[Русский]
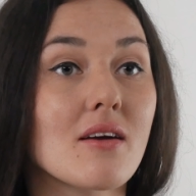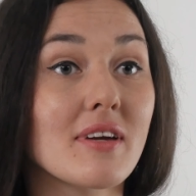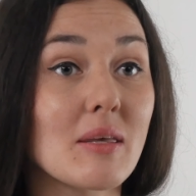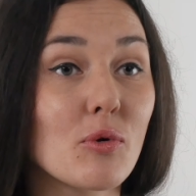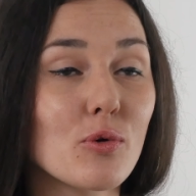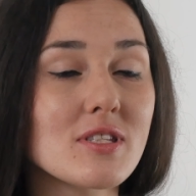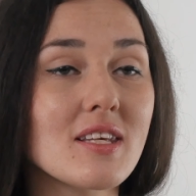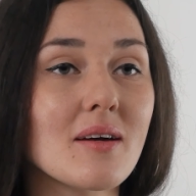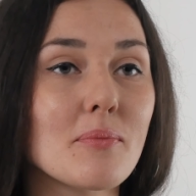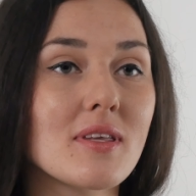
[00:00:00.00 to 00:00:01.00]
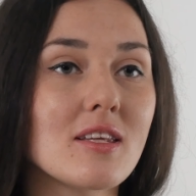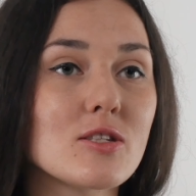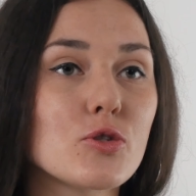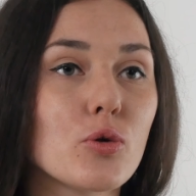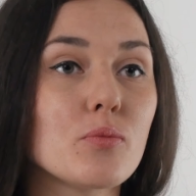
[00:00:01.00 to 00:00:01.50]
В этом курсе мы
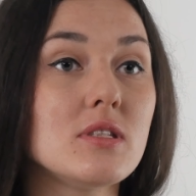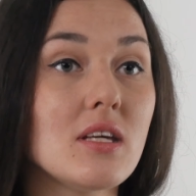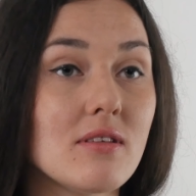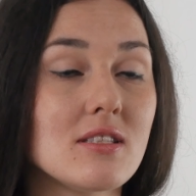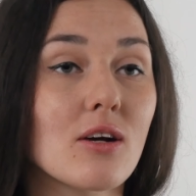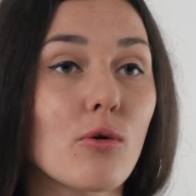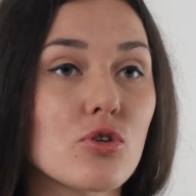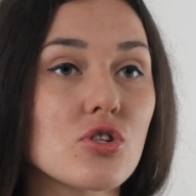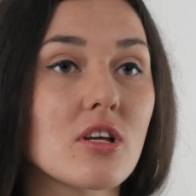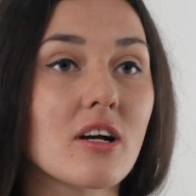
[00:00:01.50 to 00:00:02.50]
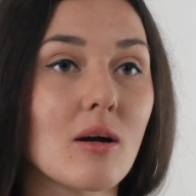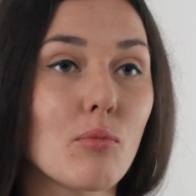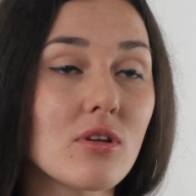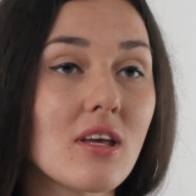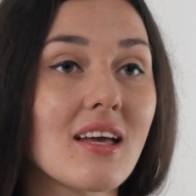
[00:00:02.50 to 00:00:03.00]
нарисуем 9 законченных
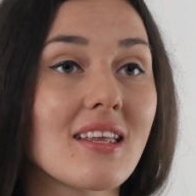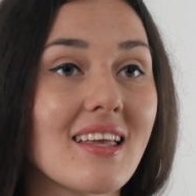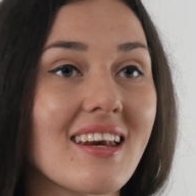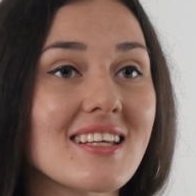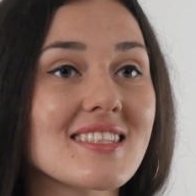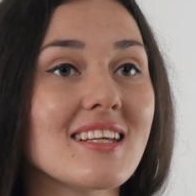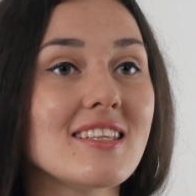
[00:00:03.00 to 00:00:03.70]
работ на разные